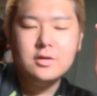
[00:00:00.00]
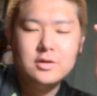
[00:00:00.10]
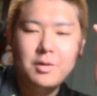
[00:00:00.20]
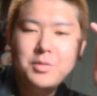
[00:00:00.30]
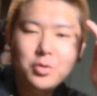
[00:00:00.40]

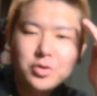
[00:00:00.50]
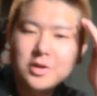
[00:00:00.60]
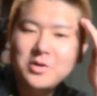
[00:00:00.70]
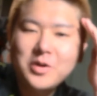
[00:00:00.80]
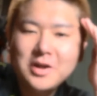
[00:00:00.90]
食べろって
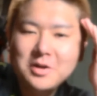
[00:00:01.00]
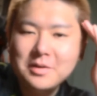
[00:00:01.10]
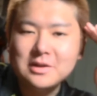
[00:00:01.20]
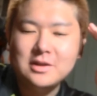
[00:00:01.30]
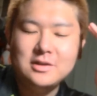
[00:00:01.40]
言われれ
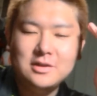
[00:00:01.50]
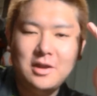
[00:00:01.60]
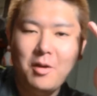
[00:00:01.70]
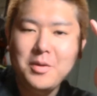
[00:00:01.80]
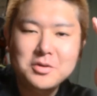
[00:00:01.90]
ば
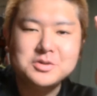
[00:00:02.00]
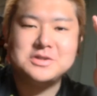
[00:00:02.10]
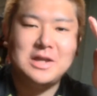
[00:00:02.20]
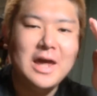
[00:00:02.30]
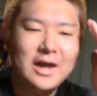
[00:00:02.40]
食べるんです
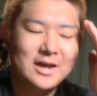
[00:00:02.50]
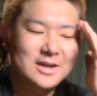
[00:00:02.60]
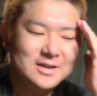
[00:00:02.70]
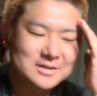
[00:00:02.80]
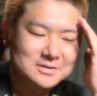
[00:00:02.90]
ね
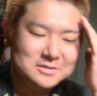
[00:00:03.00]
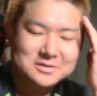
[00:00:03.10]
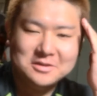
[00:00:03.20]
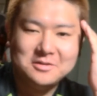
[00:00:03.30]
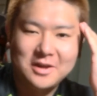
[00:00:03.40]

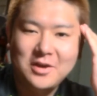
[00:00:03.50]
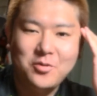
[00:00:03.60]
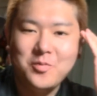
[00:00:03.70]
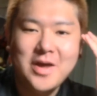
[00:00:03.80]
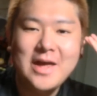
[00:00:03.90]
結
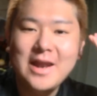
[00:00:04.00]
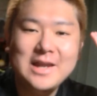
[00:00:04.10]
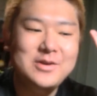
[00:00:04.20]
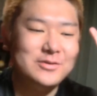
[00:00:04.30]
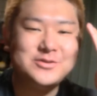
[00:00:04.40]
構命令
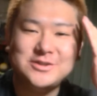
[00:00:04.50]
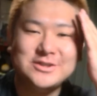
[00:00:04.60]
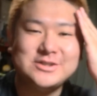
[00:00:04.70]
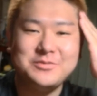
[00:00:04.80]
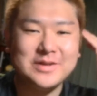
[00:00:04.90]
には服従
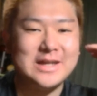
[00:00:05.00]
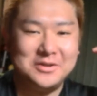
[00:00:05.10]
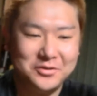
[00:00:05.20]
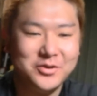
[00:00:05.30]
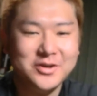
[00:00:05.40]
するパターンの